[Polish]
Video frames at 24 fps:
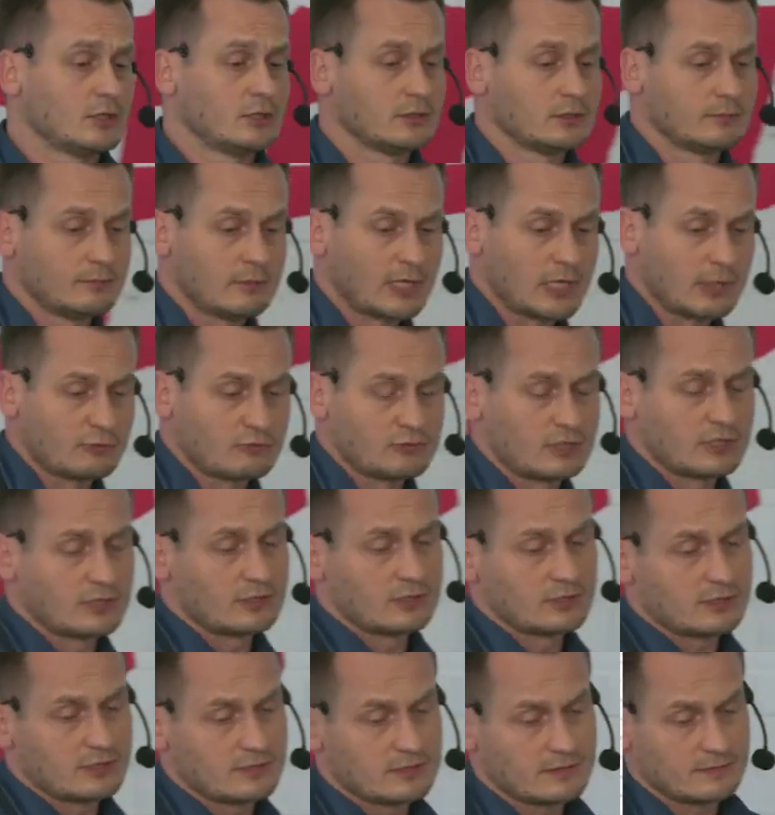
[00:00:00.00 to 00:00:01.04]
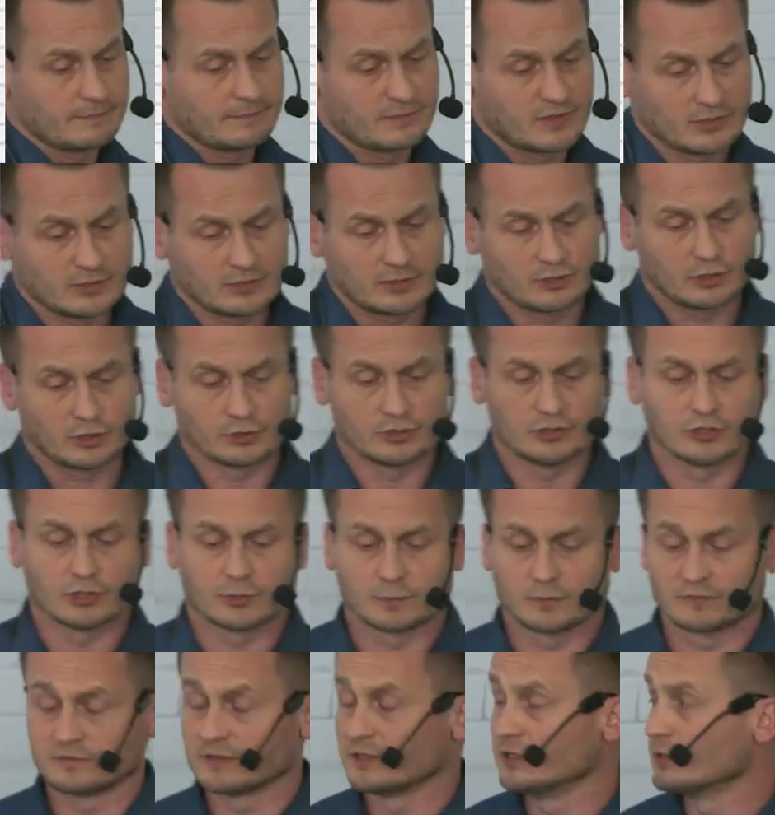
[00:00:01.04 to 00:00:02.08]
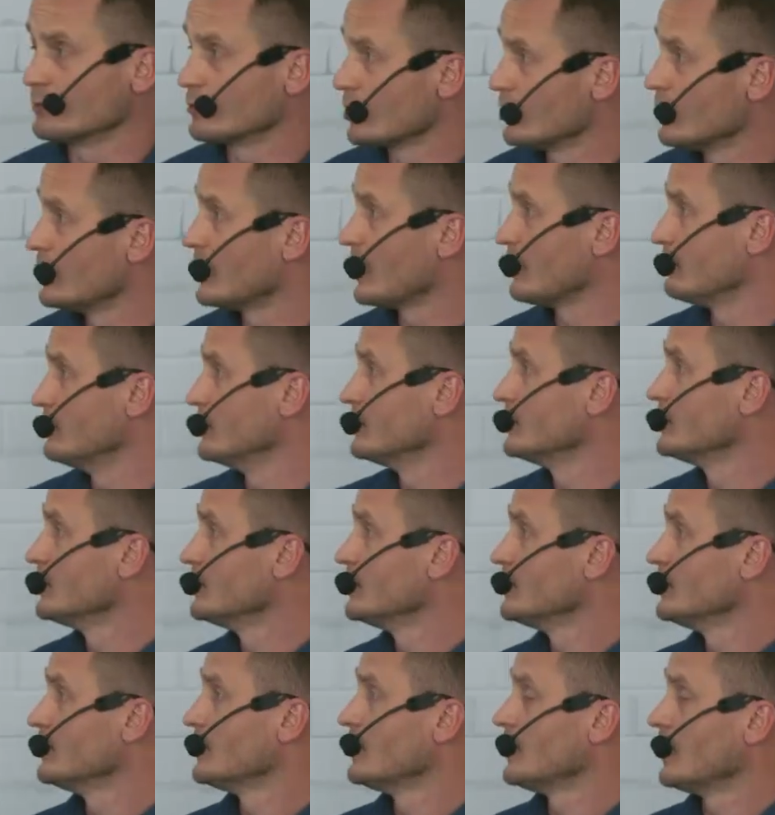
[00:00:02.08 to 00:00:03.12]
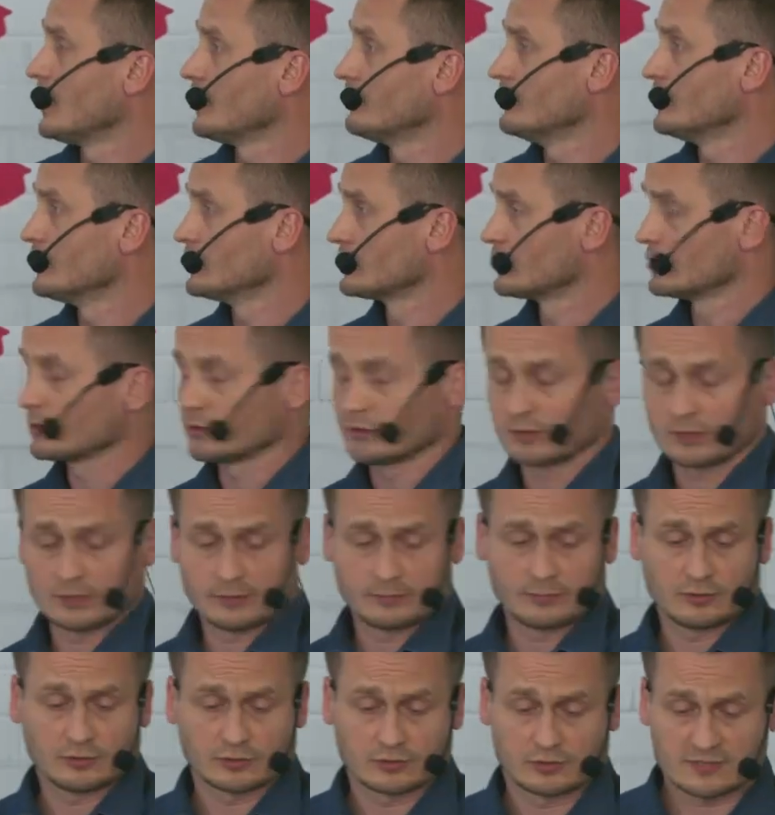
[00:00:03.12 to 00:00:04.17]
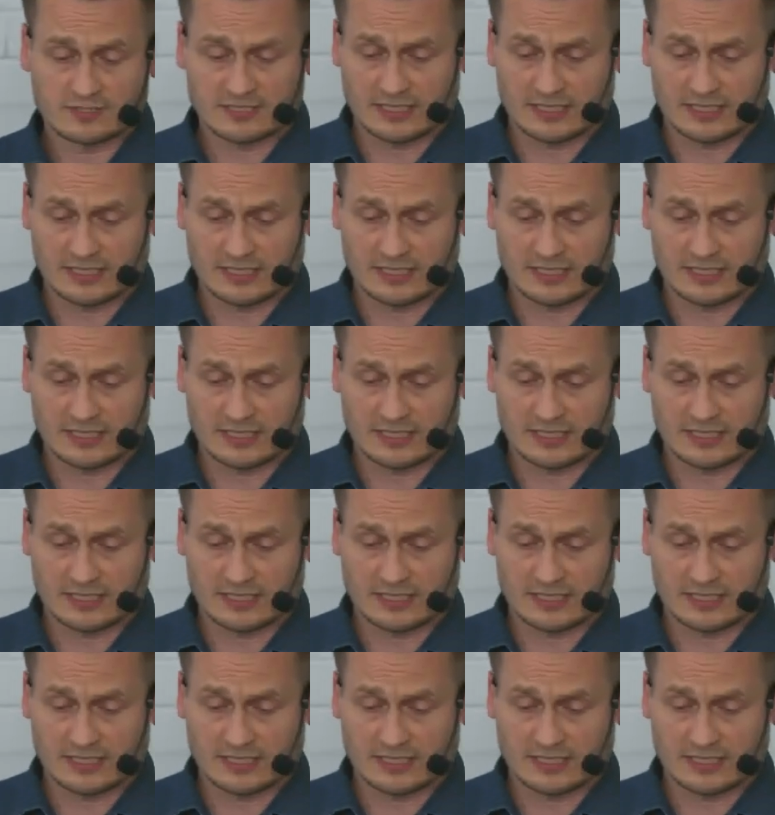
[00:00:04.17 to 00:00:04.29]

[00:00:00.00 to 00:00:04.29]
y, mają tutaj y, nody odpowiednią rolę, aby, aby, o, to, aby o to